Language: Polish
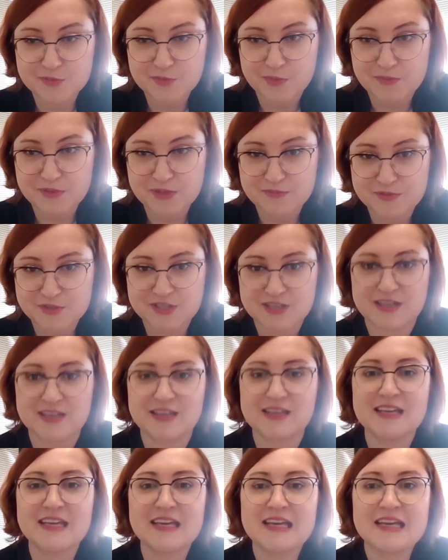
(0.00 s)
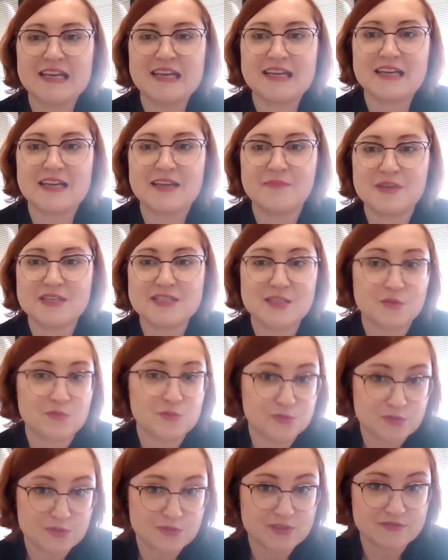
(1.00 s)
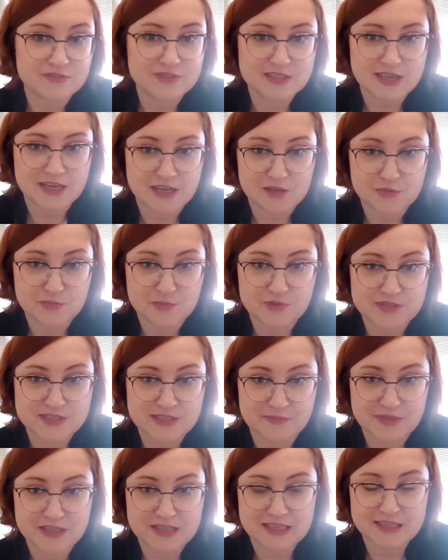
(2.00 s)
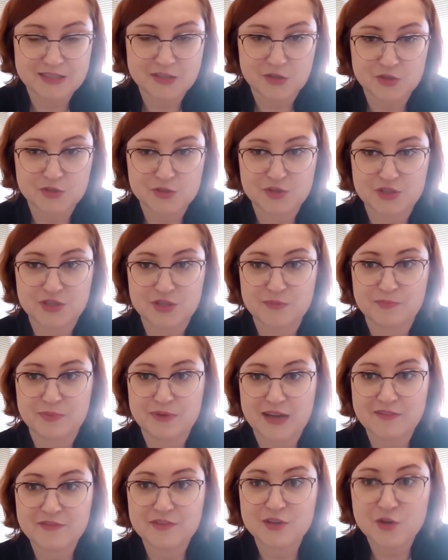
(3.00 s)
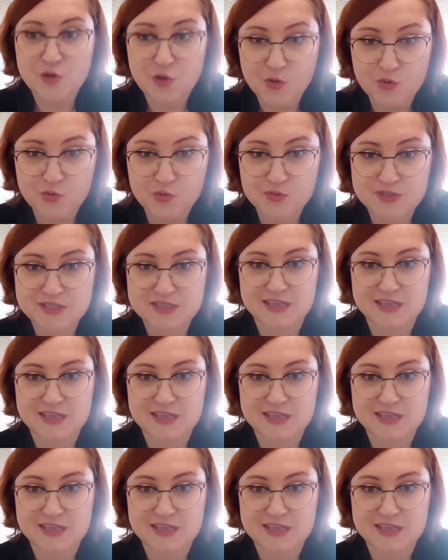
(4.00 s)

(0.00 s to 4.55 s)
Przypomnijmy, że e, miejsca kultury w Izraelu były zamknięte od e, prawie roku.